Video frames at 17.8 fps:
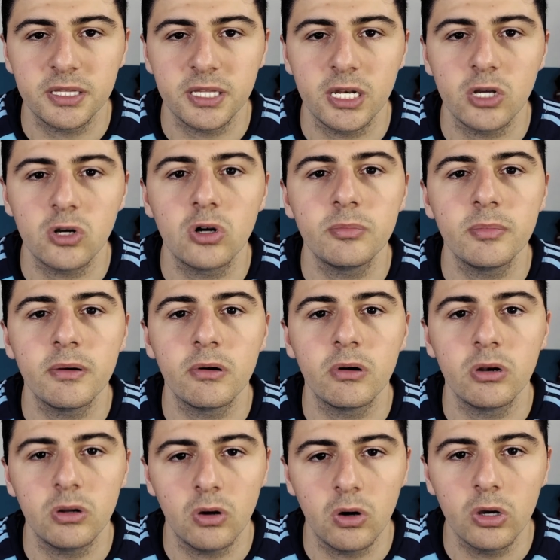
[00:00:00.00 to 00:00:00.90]
que tiene
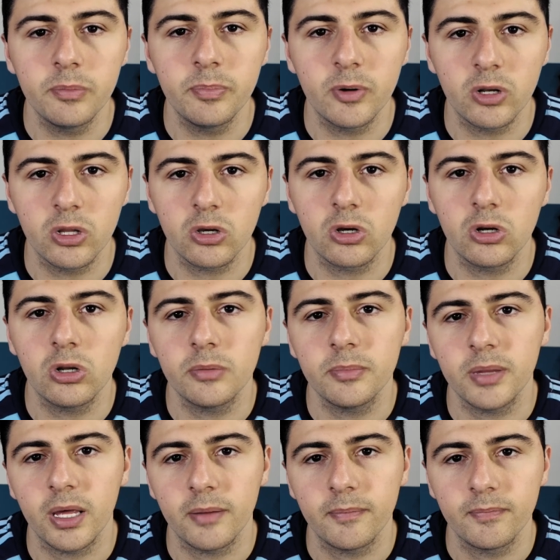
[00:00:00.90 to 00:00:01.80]
Conmebol hoy por hoy
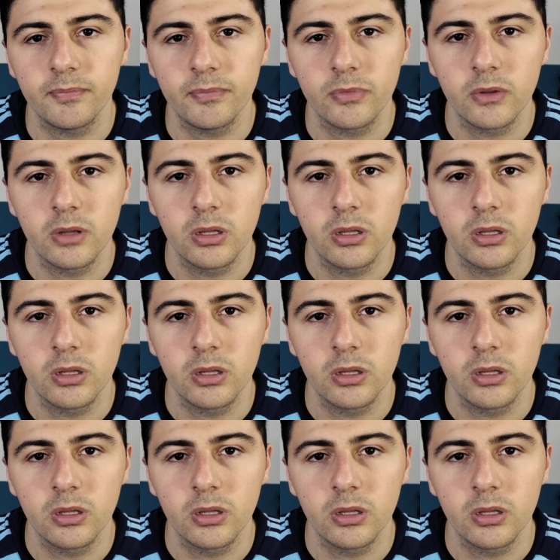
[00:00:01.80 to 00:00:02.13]
Colombia.